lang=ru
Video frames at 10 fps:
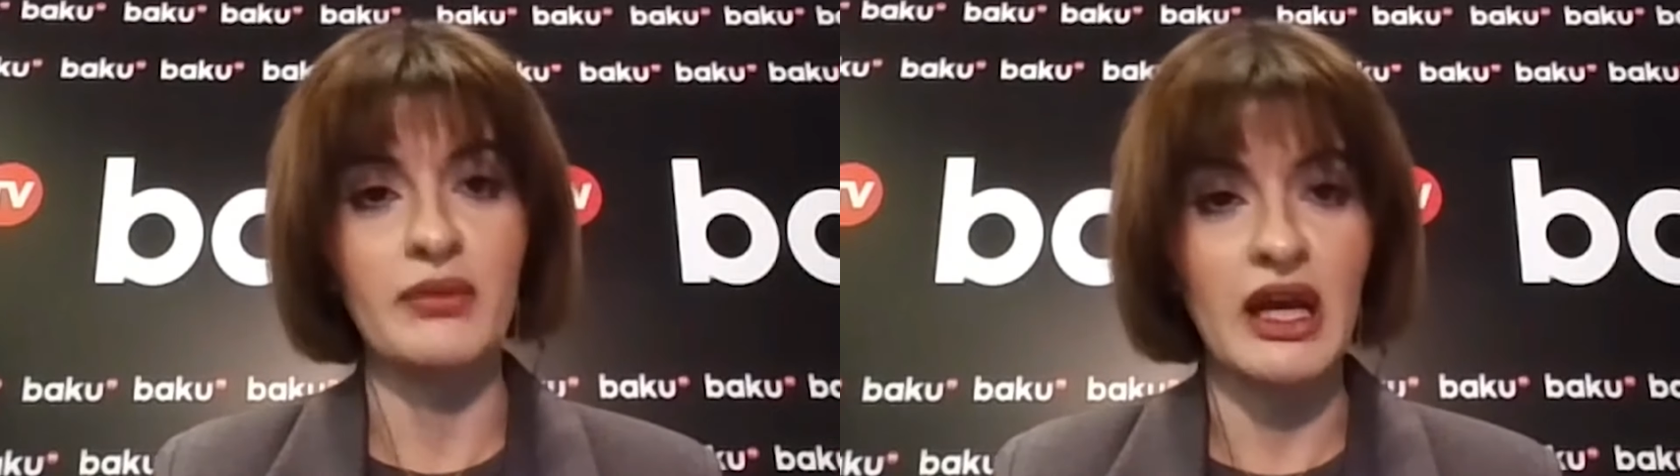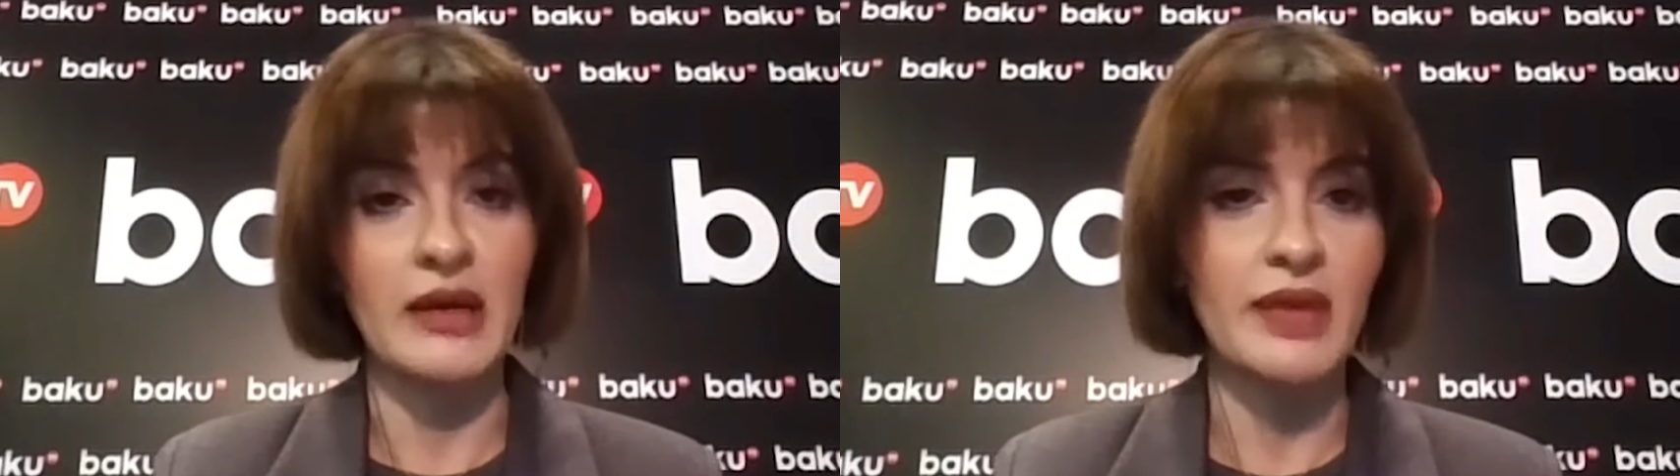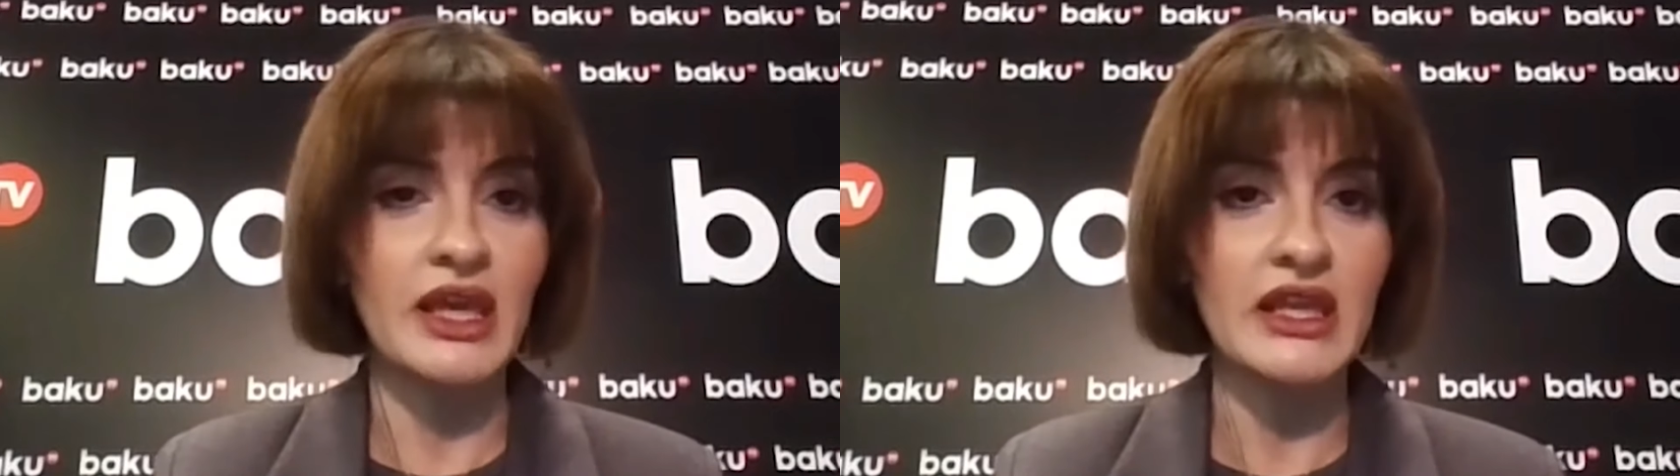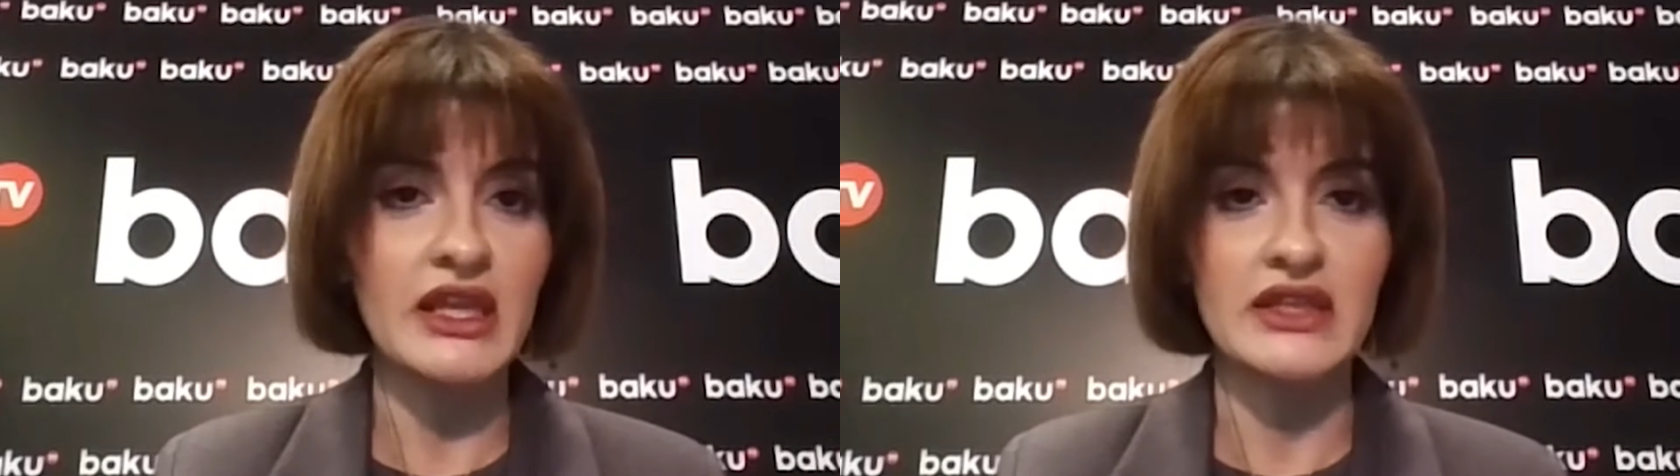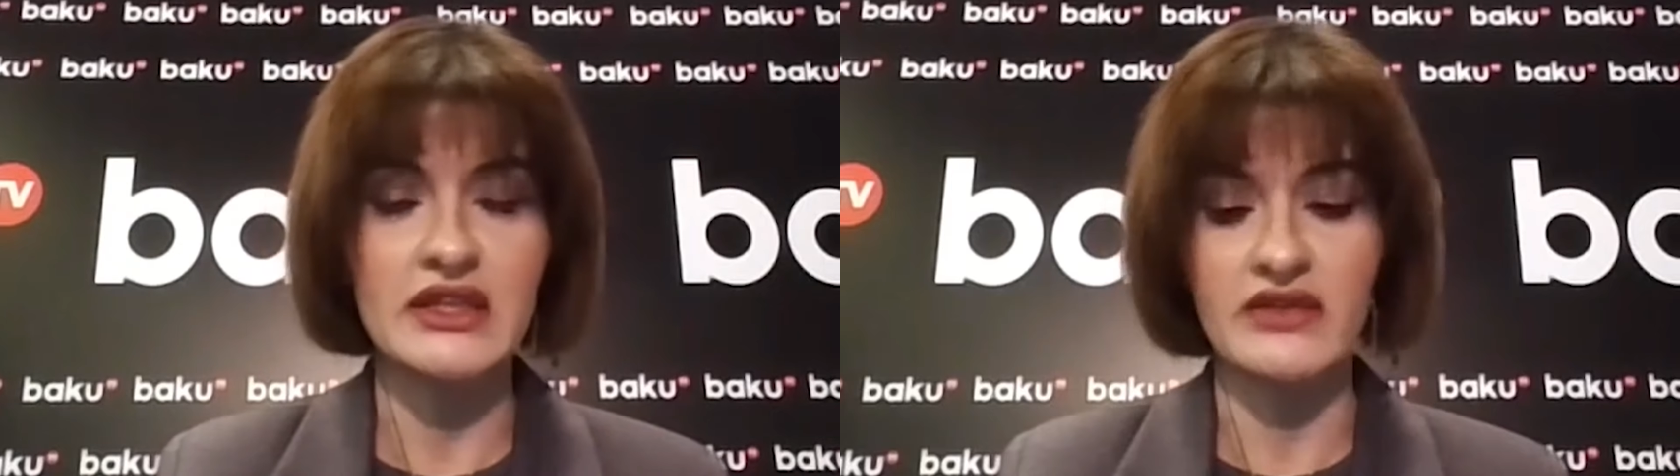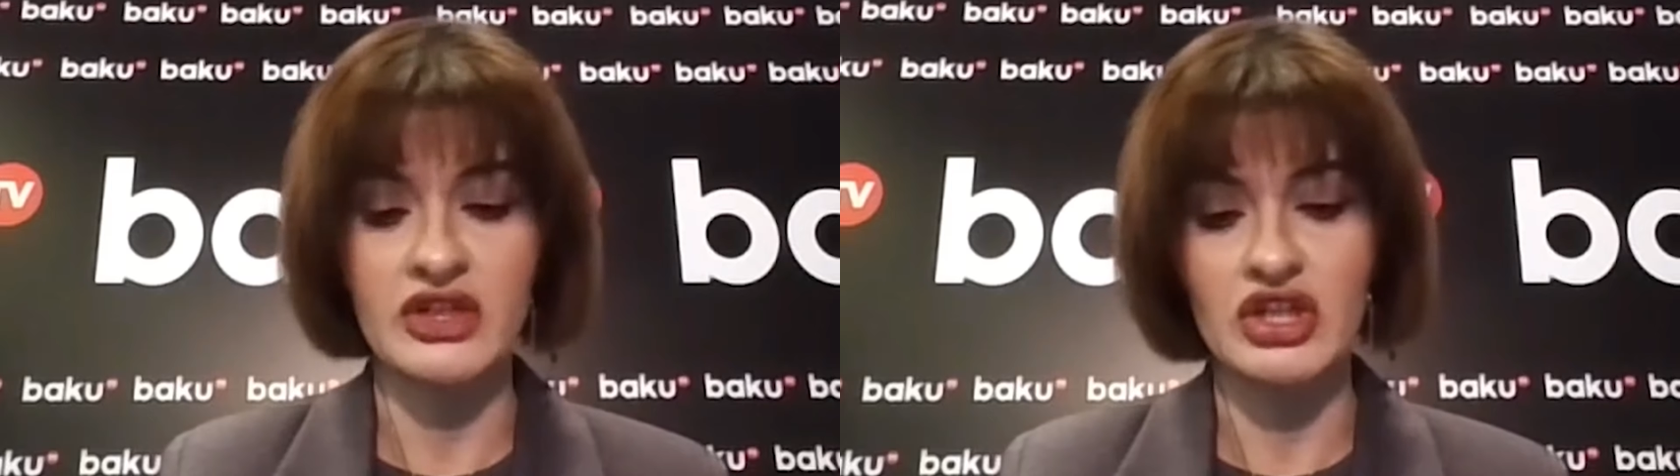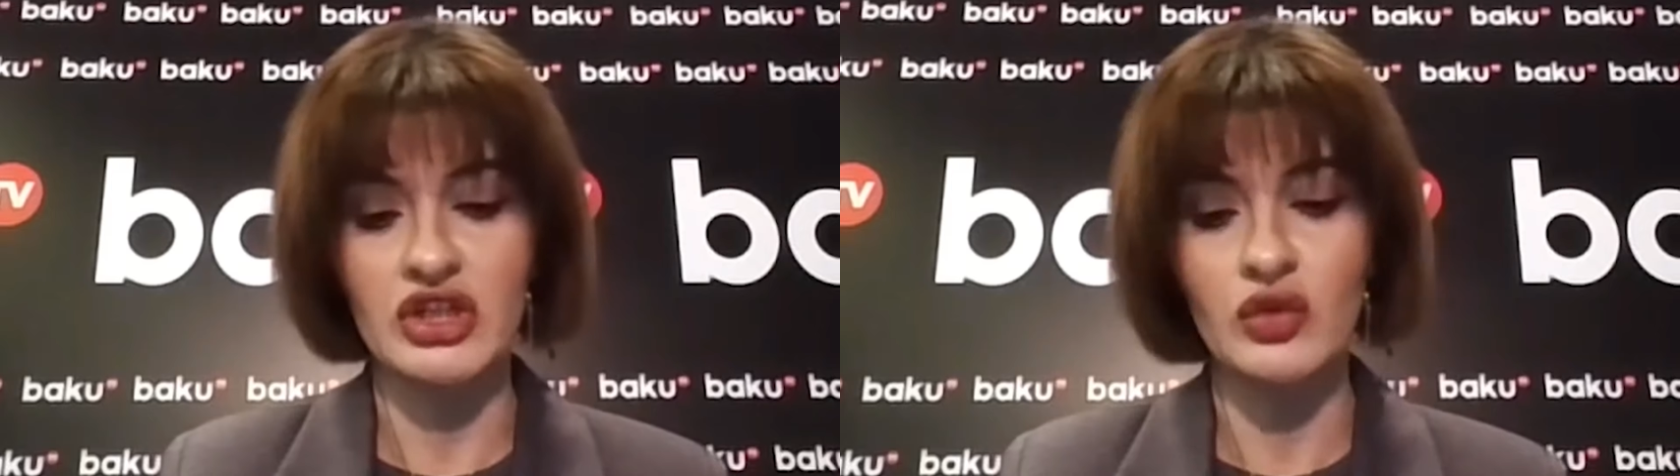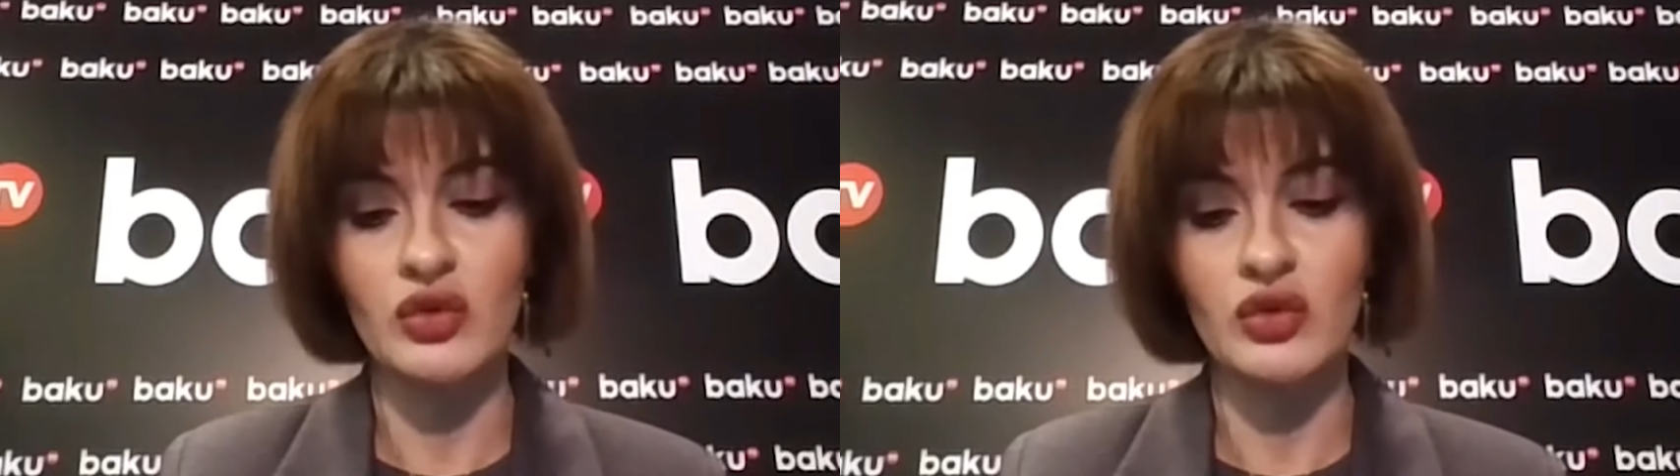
Армении совершить